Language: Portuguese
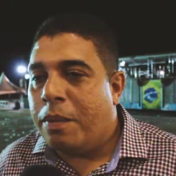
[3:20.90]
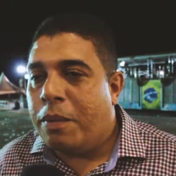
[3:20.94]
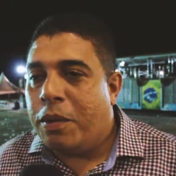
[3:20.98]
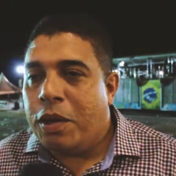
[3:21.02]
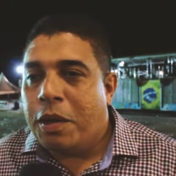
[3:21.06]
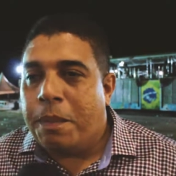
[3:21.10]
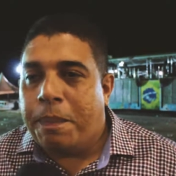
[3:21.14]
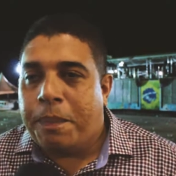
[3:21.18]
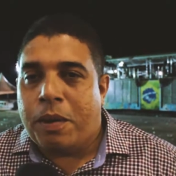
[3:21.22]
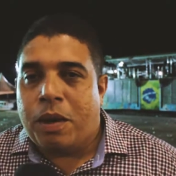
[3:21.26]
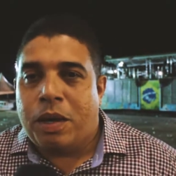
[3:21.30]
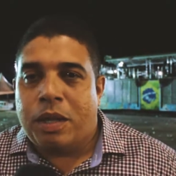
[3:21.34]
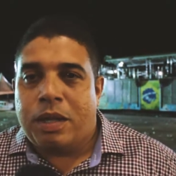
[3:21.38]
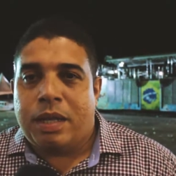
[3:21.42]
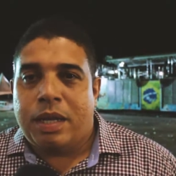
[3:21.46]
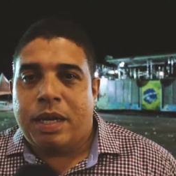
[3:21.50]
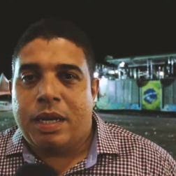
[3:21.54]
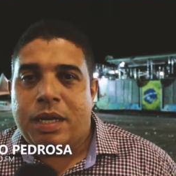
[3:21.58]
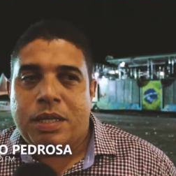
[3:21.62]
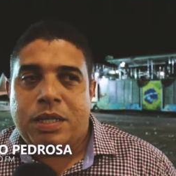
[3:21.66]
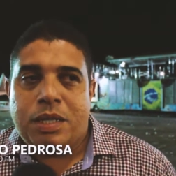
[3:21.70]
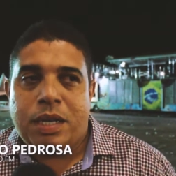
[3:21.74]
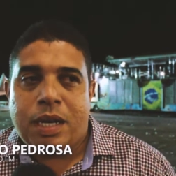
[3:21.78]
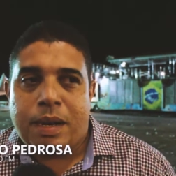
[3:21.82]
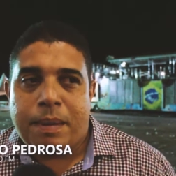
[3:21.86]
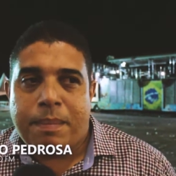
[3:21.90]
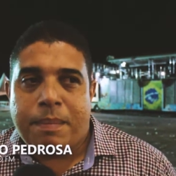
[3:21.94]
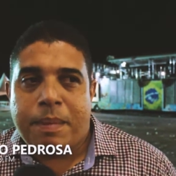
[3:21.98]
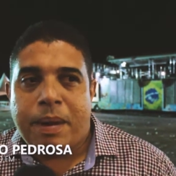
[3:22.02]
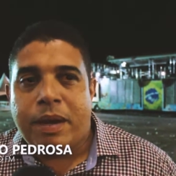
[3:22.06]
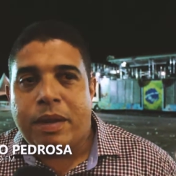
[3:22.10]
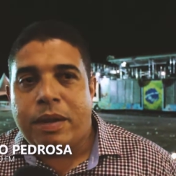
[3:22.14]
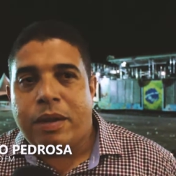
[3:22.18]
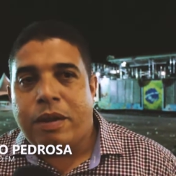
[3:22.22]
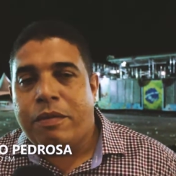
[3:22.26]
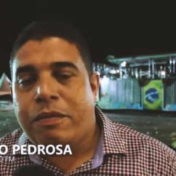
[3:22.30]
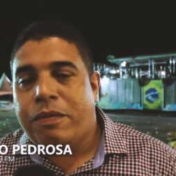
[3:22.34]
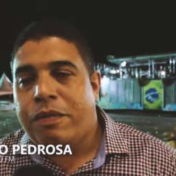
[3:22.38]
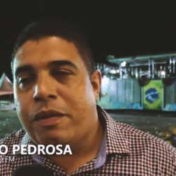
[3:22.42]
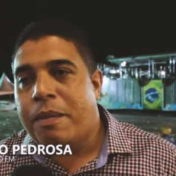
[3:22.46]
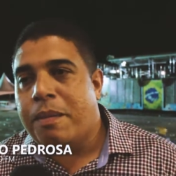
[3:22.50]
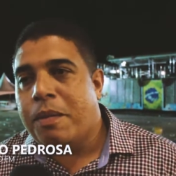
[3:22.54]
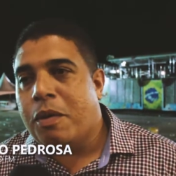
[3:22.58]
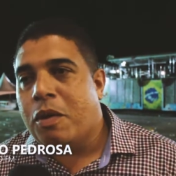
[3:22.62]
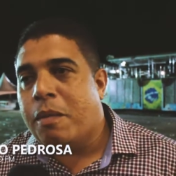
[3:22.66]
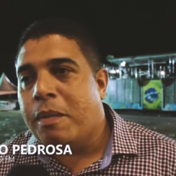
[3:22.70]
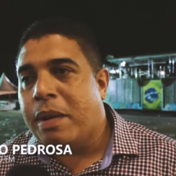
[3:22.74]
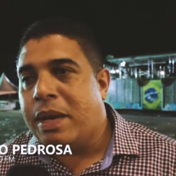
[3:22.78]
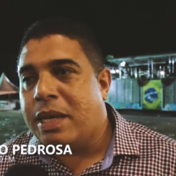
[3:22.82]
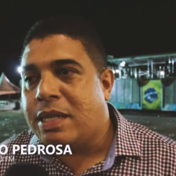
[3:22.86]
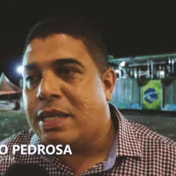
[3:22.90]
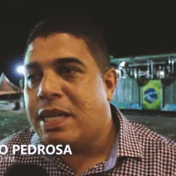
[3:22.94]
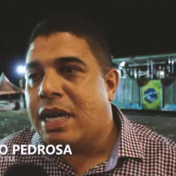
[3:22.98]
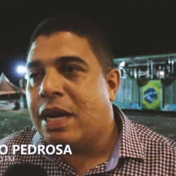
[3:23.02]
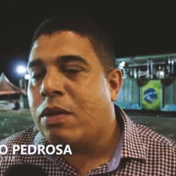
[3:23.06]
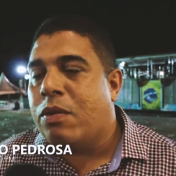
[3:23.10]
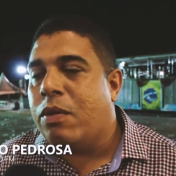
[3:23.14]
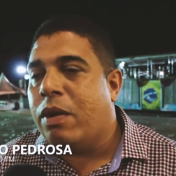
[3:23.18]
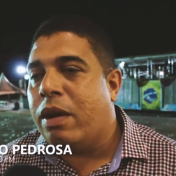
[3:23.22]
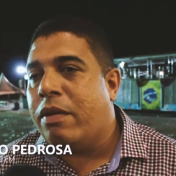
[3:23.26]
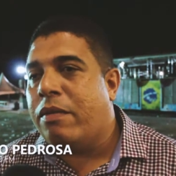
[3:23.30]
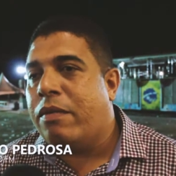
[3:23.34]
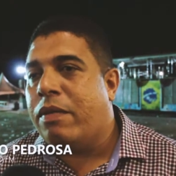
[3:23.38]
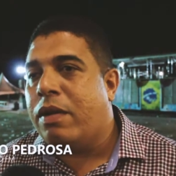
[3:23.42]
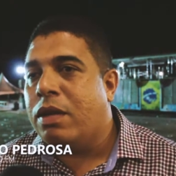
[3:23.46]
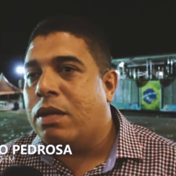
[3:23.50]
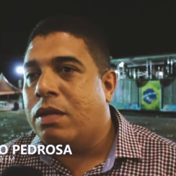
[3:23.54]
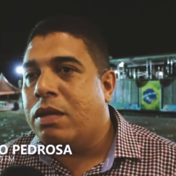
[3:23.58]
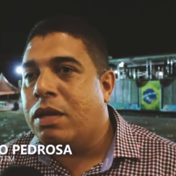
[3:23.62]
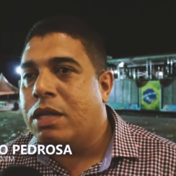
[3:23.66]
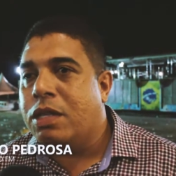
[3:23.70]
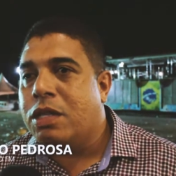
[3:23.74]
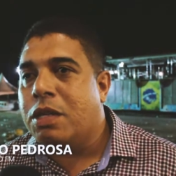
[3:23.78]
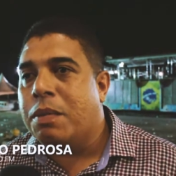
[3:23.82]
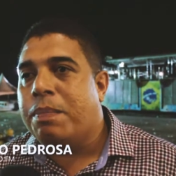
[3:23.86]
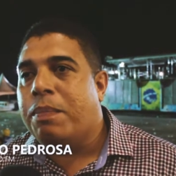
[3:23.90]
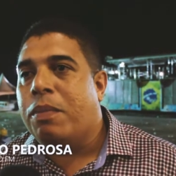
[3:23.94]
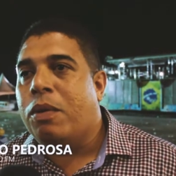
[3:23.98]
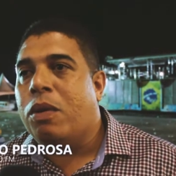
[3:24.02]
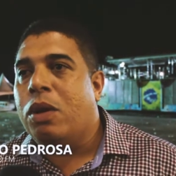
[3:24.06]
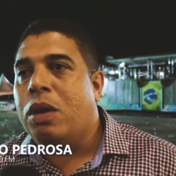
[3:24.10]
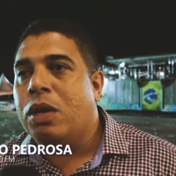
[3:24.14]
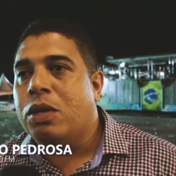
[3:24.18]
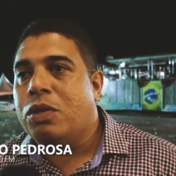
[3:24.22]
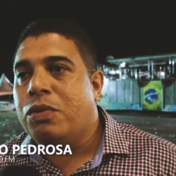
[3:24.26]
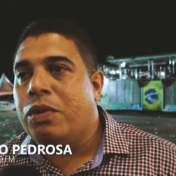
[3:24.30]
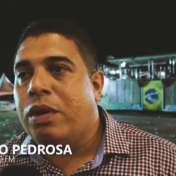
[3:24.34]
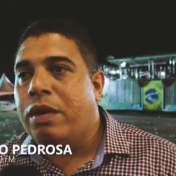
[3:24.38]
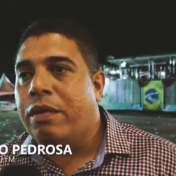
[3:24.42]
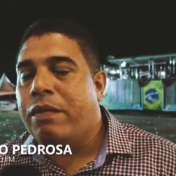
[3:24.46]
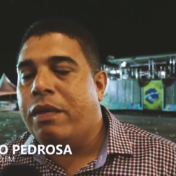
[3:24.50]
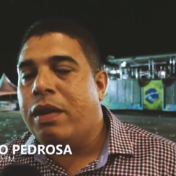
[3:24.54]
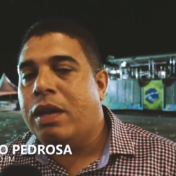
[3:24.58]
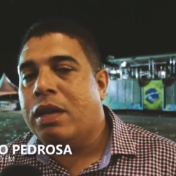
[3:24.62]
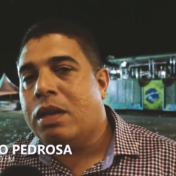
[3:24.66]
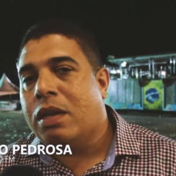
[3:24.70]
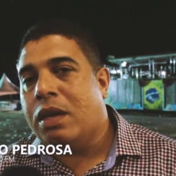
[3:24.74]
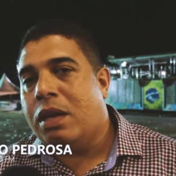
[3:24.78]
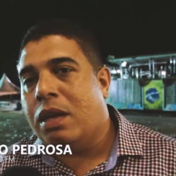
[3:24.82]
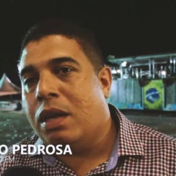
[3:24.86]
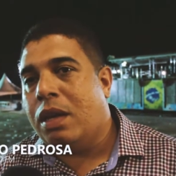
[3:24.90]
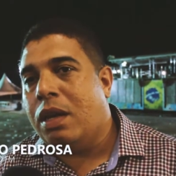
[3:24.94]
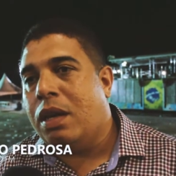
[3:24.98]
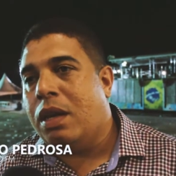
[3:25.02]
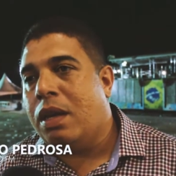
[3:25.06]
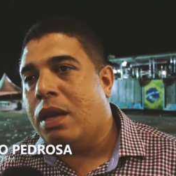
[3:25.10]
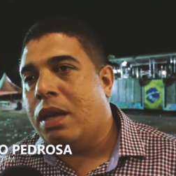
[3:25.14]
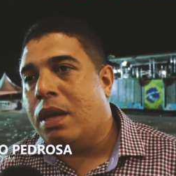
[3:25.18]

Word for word: muito importante a Baiana FM começar com um evento desse porte, um evento que